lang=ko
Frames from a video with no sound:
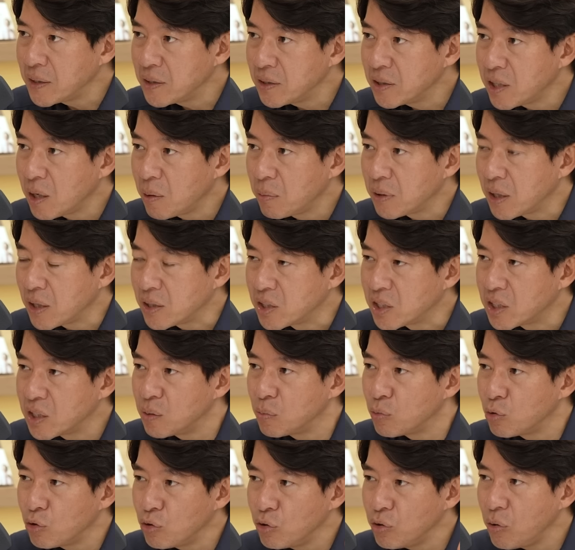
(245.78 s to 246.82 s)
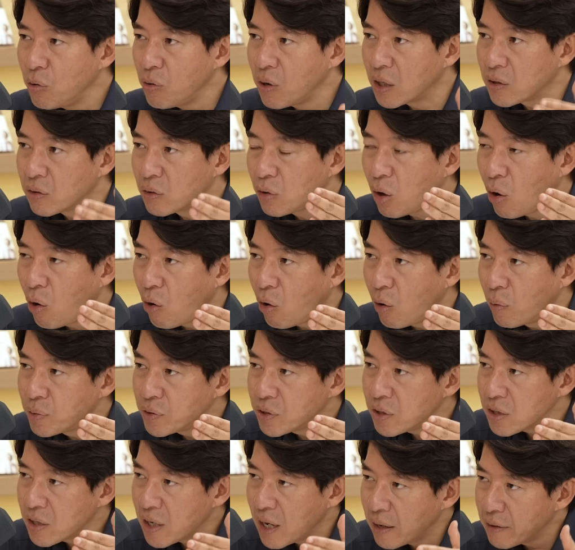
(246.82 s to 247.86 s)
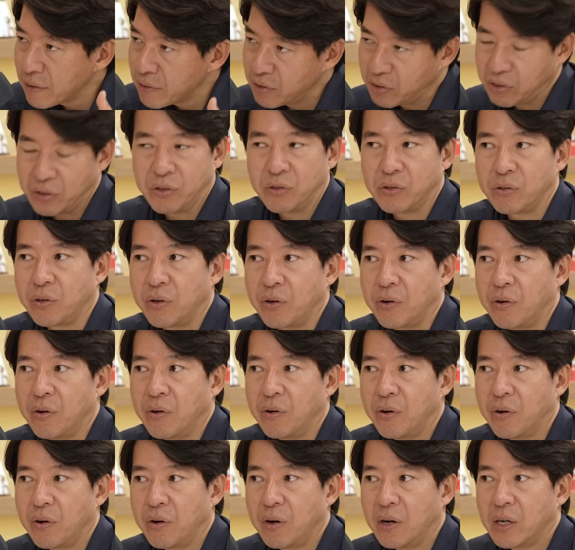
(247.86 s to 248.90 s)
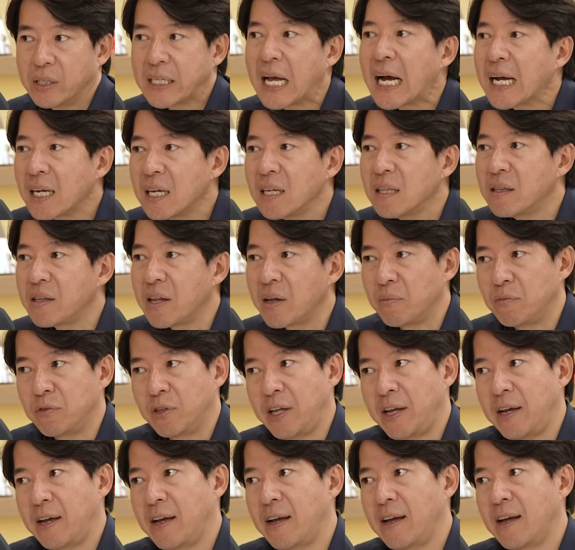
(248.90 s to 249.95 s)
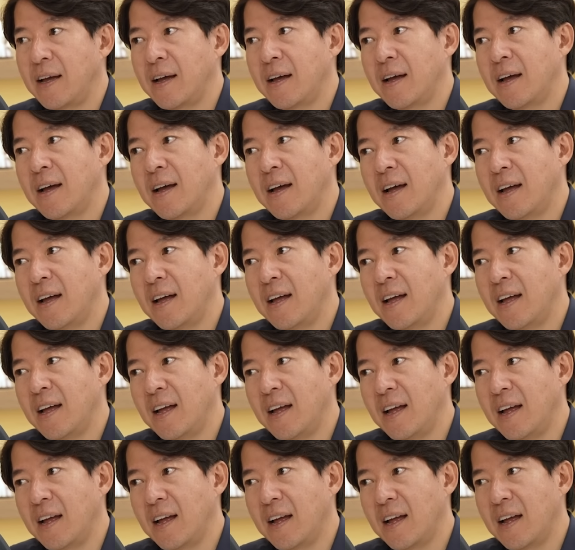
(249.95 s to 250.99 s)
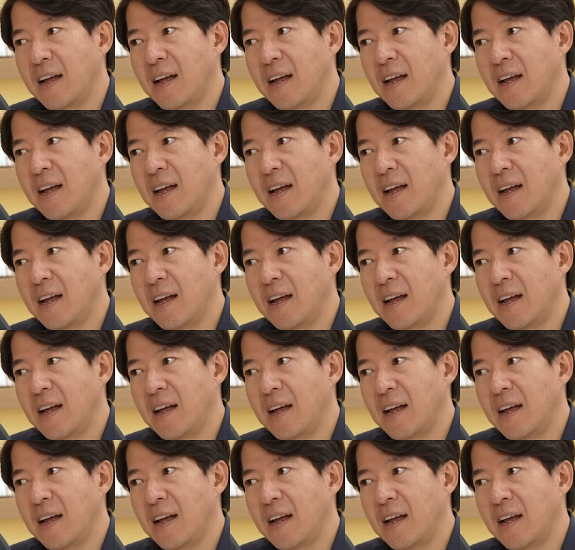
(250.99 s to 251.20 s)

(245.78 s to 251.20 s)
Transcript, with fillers: 빠질 때보다 지금 수요가 더 없을 가능성이 있어요. 네, 네. 샀기 때문에. 네. 네.